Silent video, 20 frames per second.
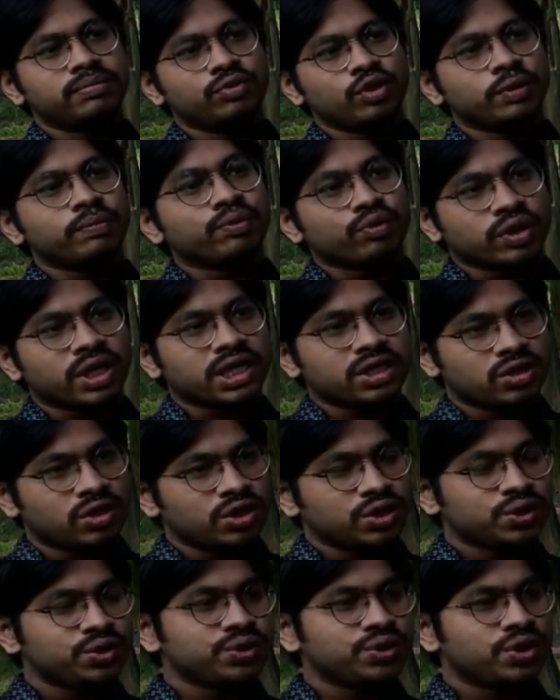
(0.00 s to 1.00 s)
বই প্রকাশ
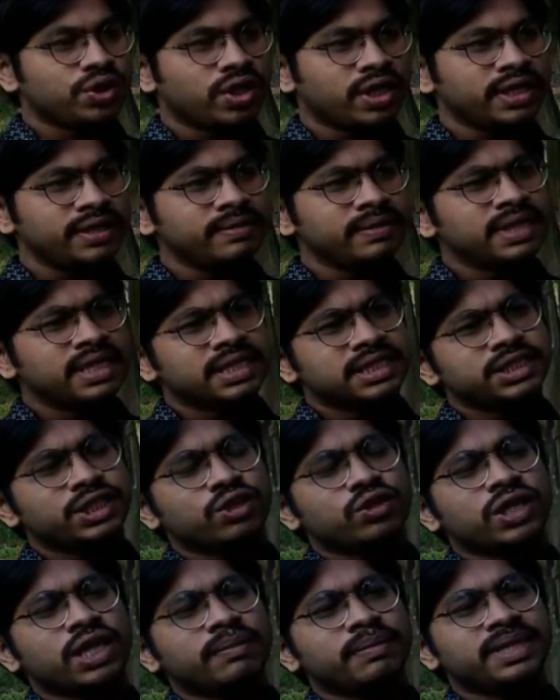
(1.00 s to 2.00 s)
হওয়া শুরু হয়
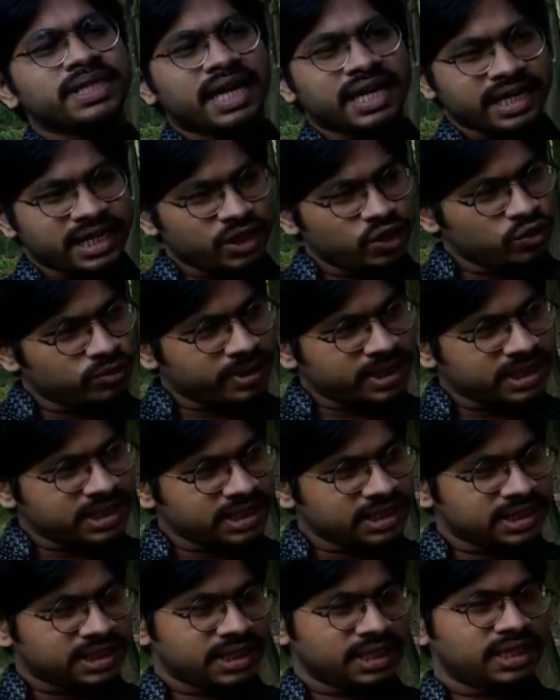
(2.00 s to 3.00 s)
যখন আমি ঢাকা
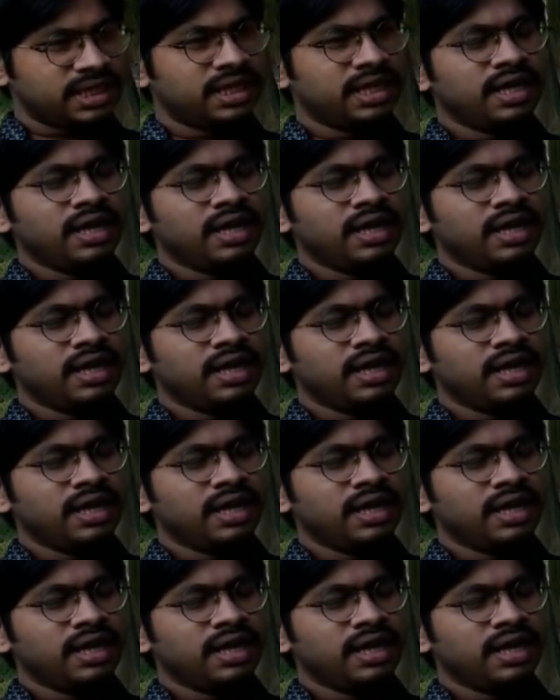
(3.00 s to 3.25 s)
ইউনিভার্সিটিতে